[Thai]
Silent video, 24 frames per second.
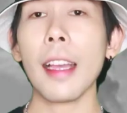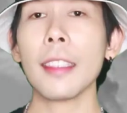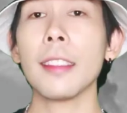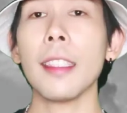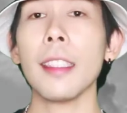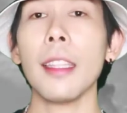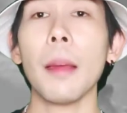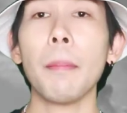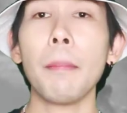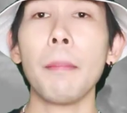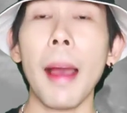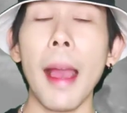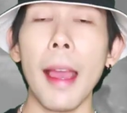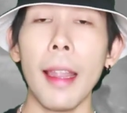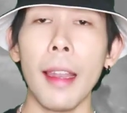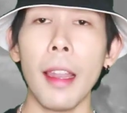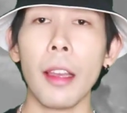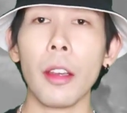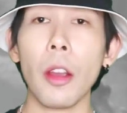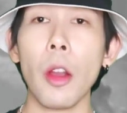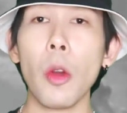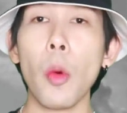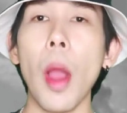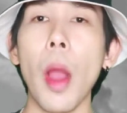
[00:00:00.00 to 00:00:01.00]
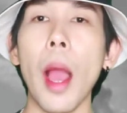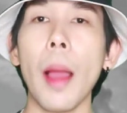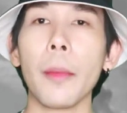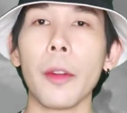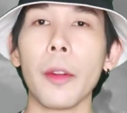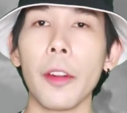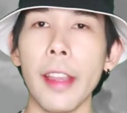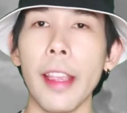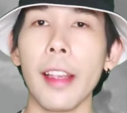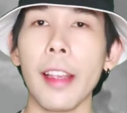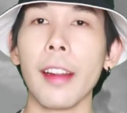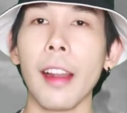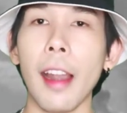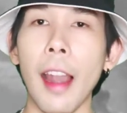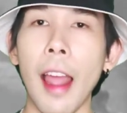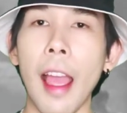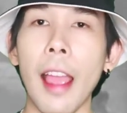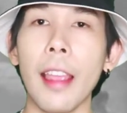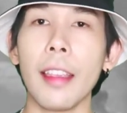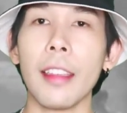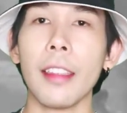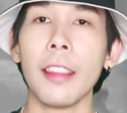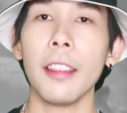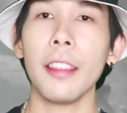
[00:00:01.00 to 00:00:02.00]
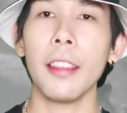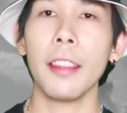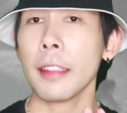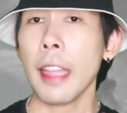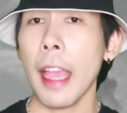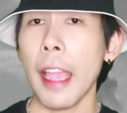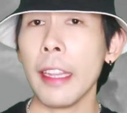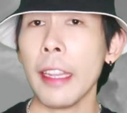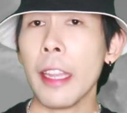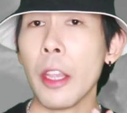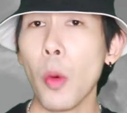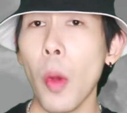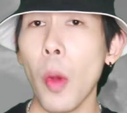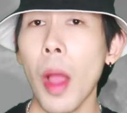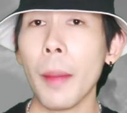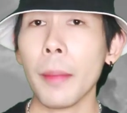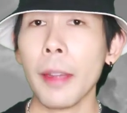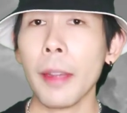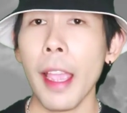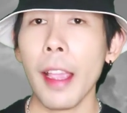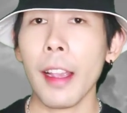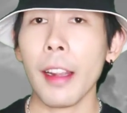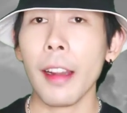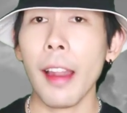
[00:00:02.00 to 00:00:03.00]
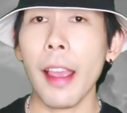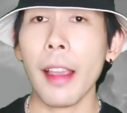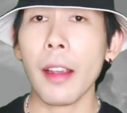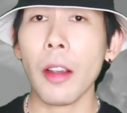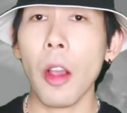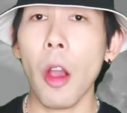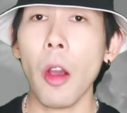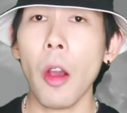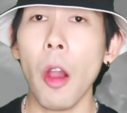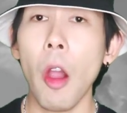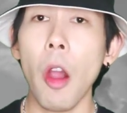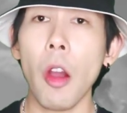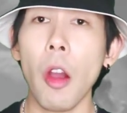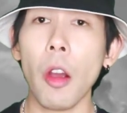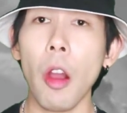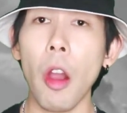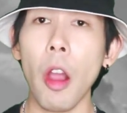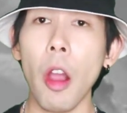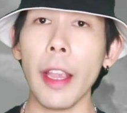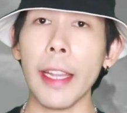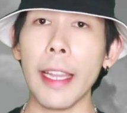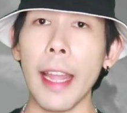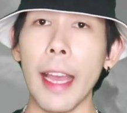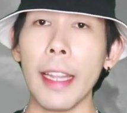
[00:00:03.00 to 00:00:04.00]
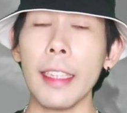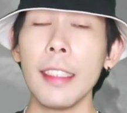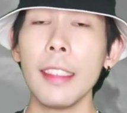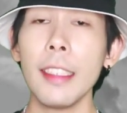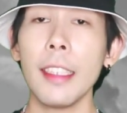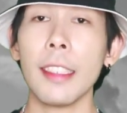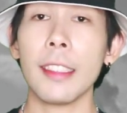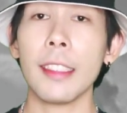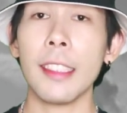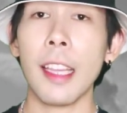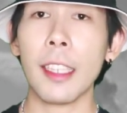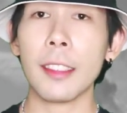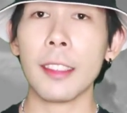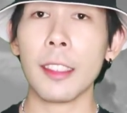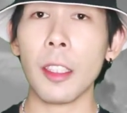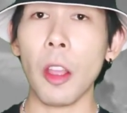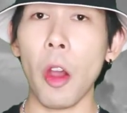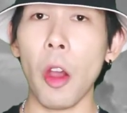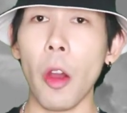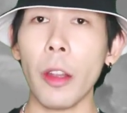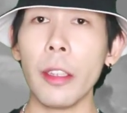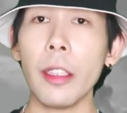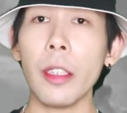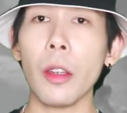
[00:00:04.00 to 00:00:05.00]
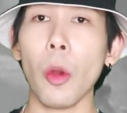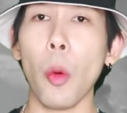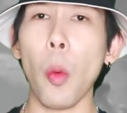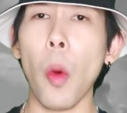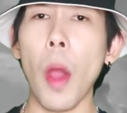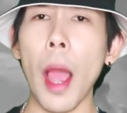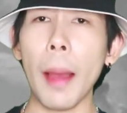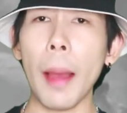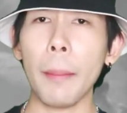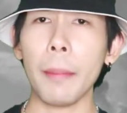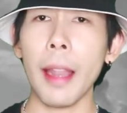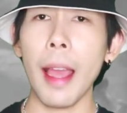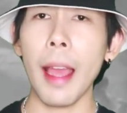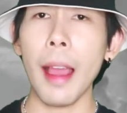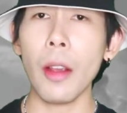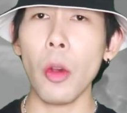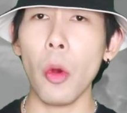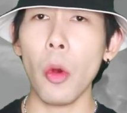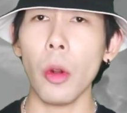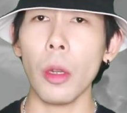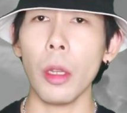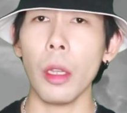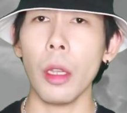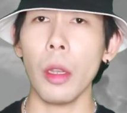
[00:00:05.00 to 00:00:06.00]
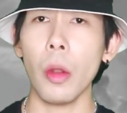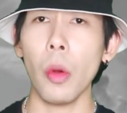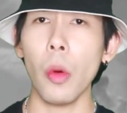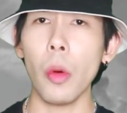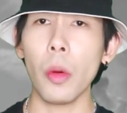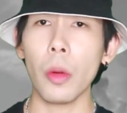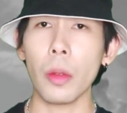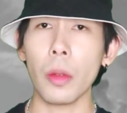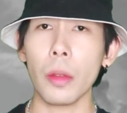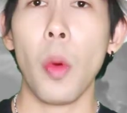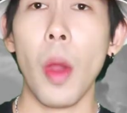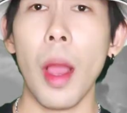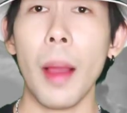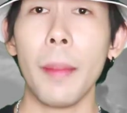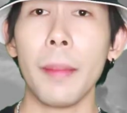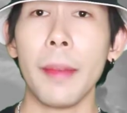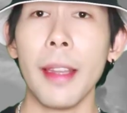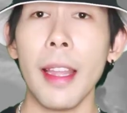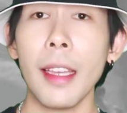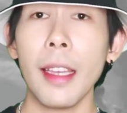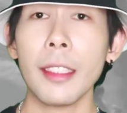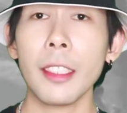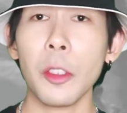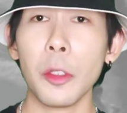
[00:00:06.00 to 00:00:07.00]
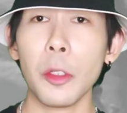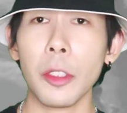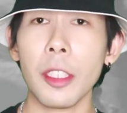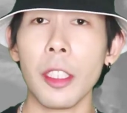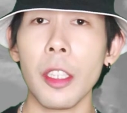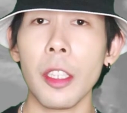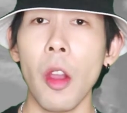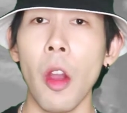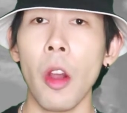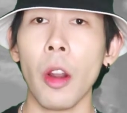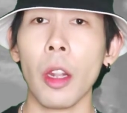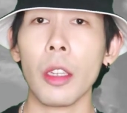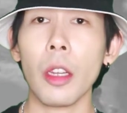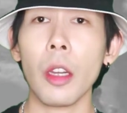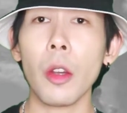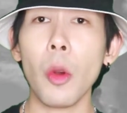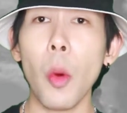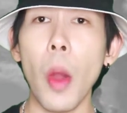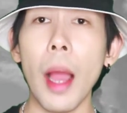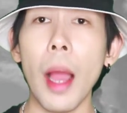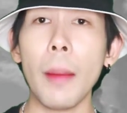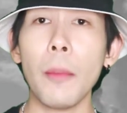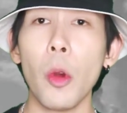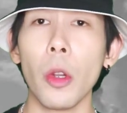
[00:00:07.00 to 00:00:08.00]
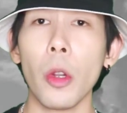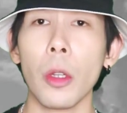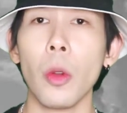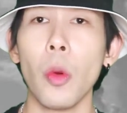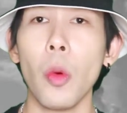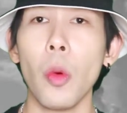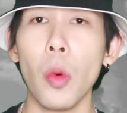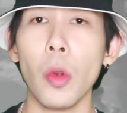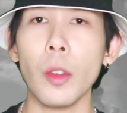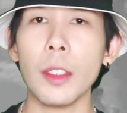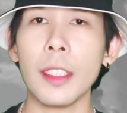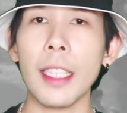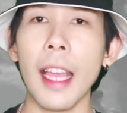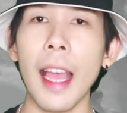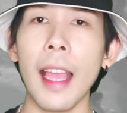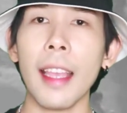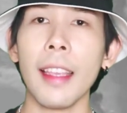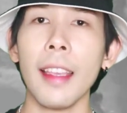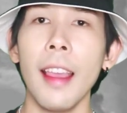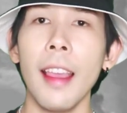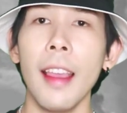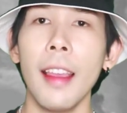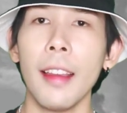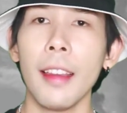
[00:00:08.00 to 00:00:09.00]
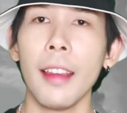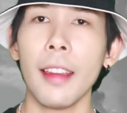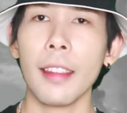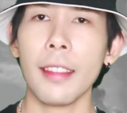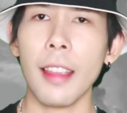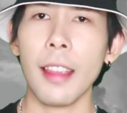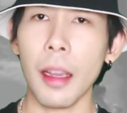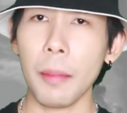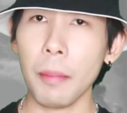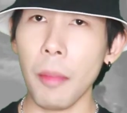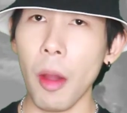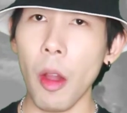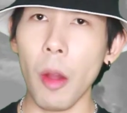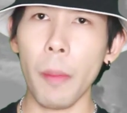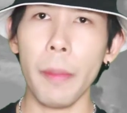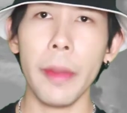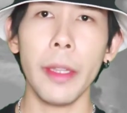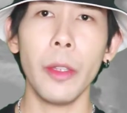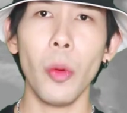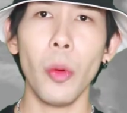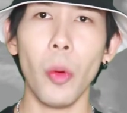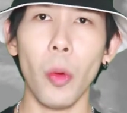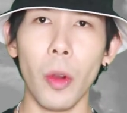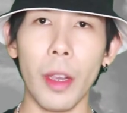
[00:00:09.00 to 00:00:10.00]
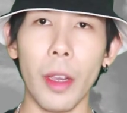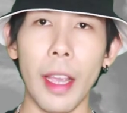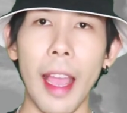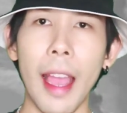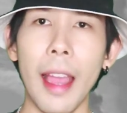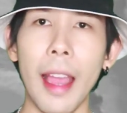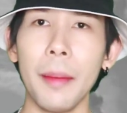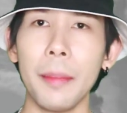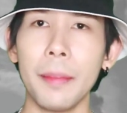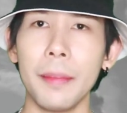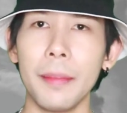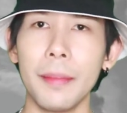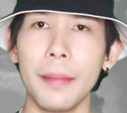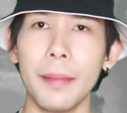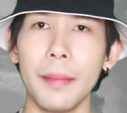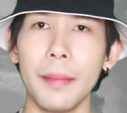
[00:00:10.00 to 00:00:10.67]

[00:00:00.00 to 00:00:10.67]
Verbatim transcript: ทางศิลปะแล้วก็ความเกรียงไกรแต่ในความแข็งแกร่งของหอคอยนั้นยังสะท้อนถึงความน่าขนลุก ความน่าสยดสยองแล้วก็ความหดหู่ใจ อย่างบอกไม่ถูกครับ